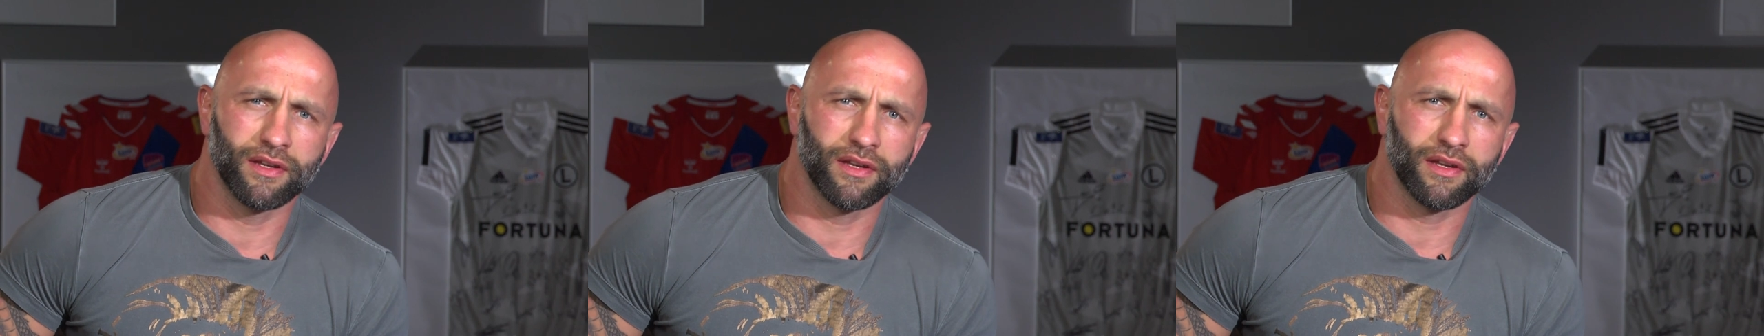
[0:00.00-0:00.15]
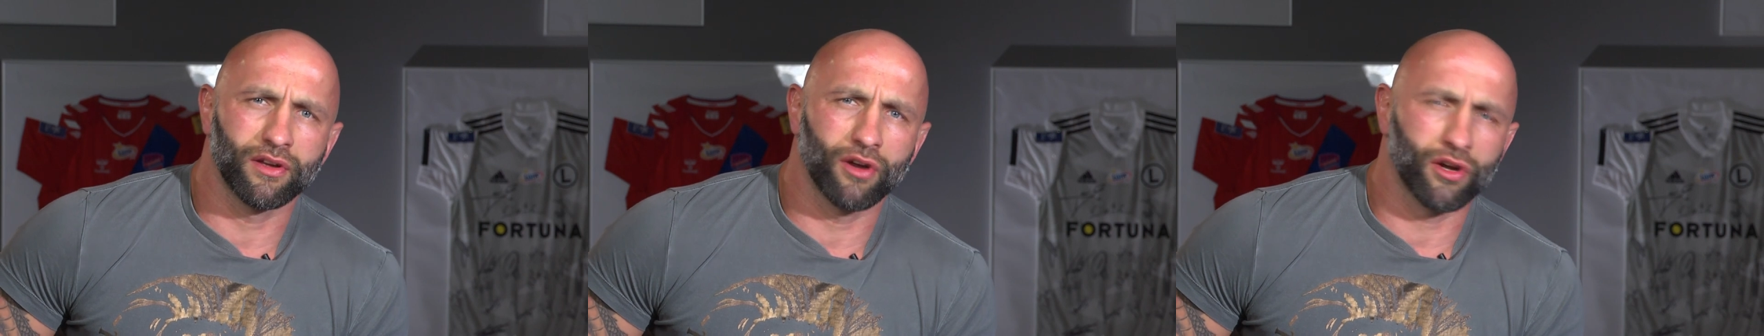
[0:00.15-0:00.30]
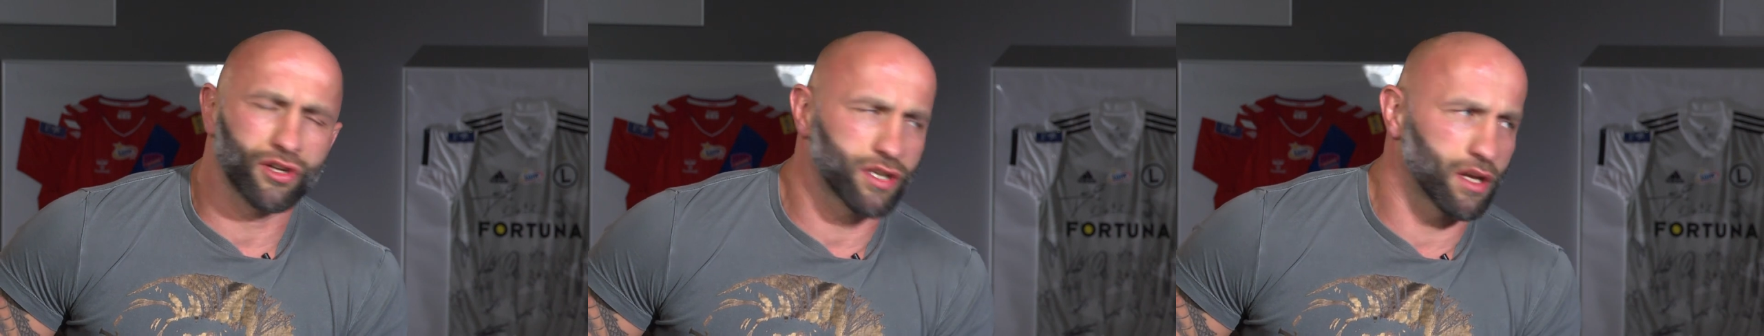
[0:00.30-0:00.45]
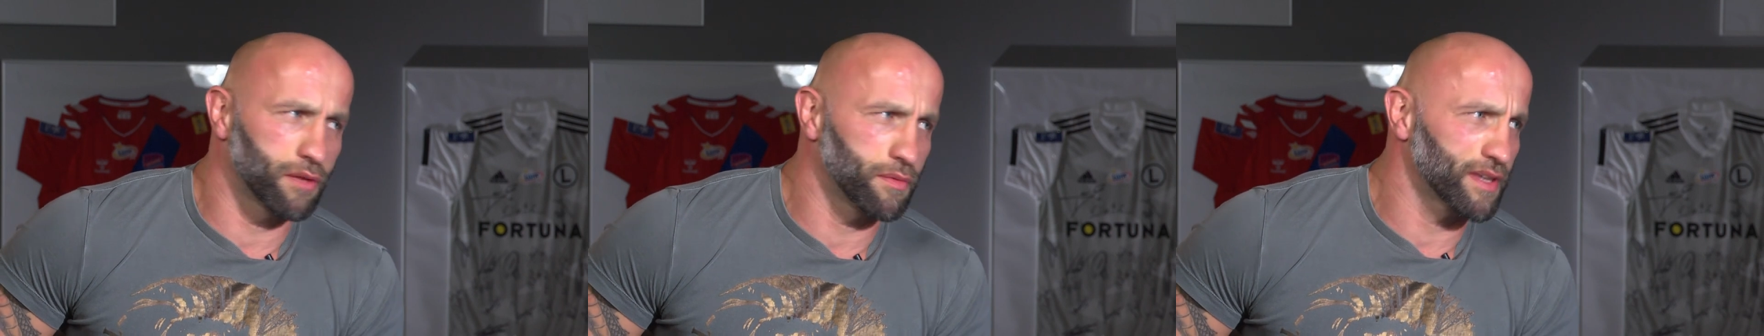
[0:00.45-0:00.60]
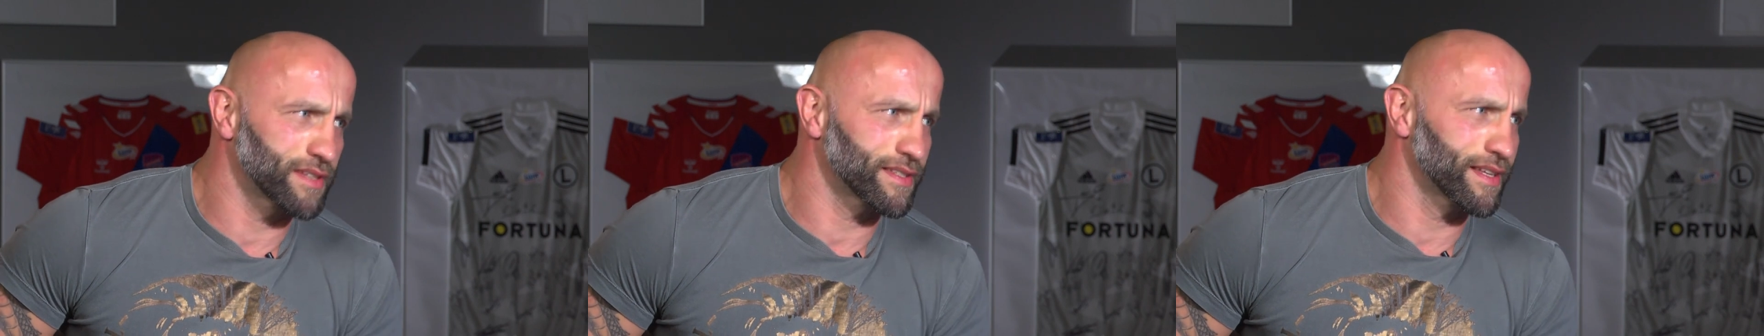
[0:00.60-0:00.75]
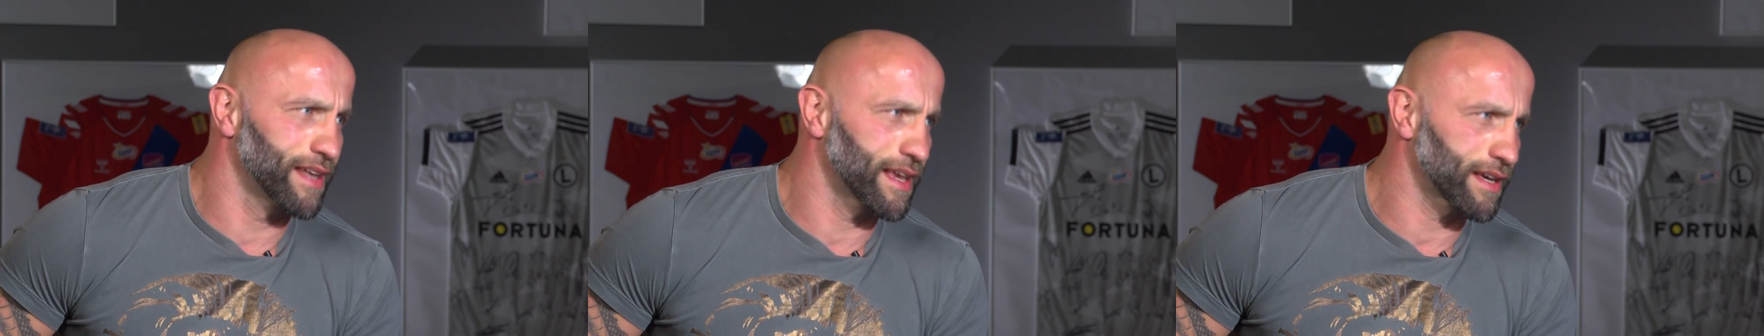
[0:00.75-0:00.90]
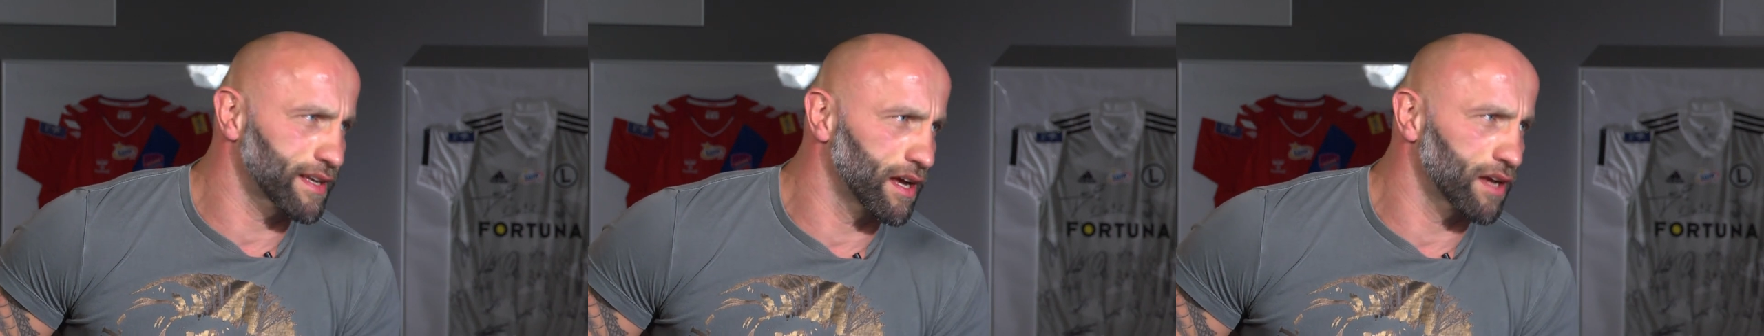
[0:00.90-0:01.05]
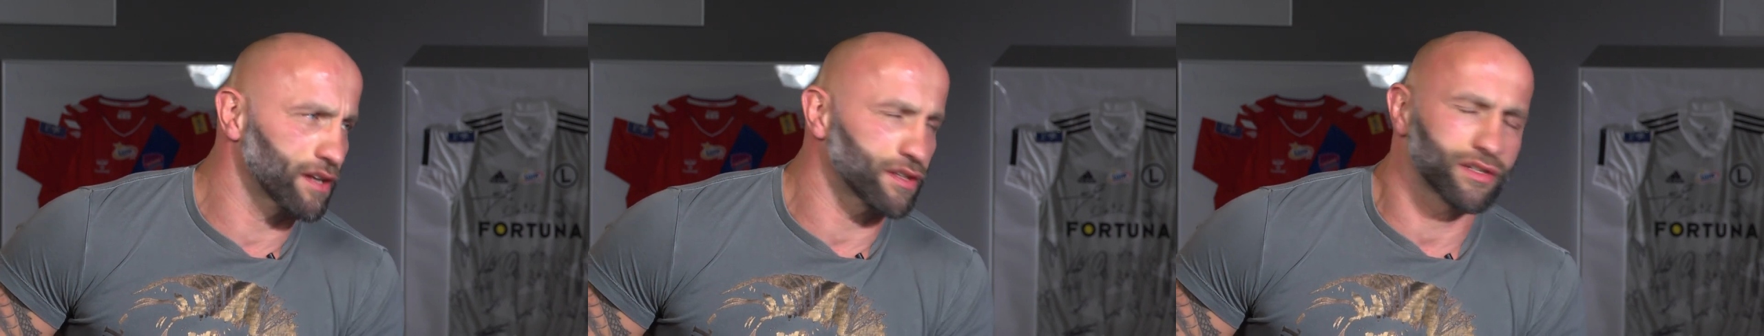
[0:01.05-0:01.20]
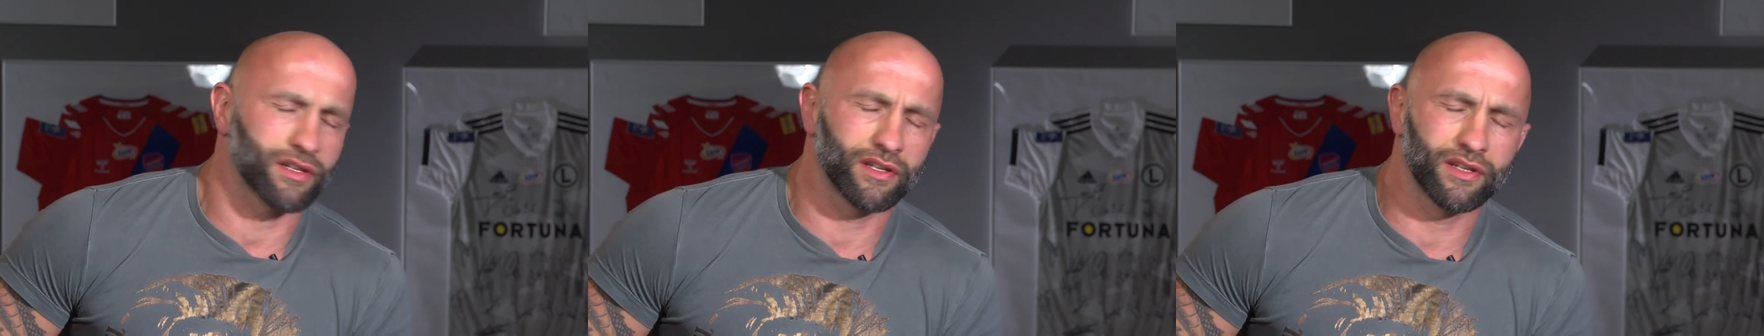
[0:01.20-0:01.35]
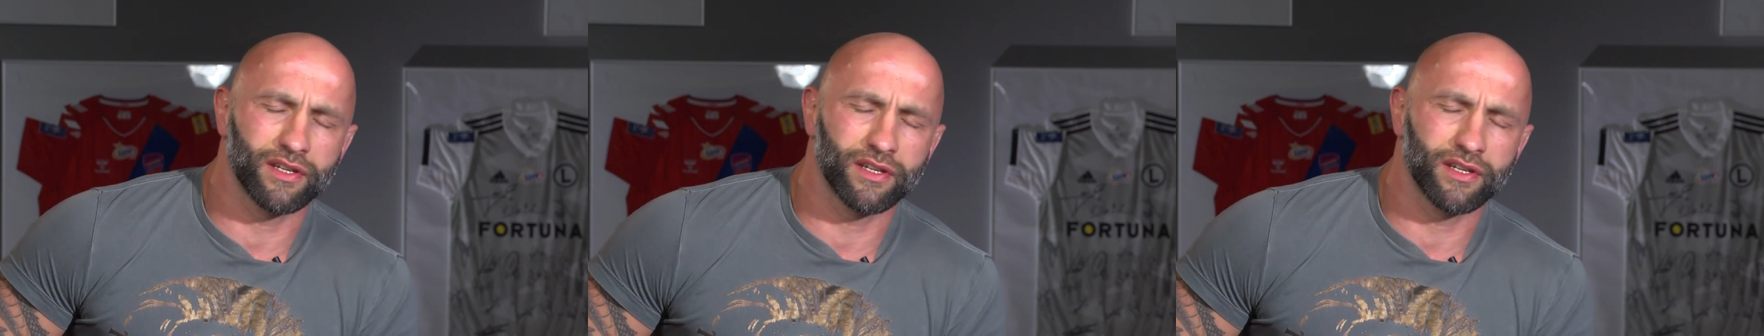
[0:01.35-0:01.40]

Yy, gościem jest lekarz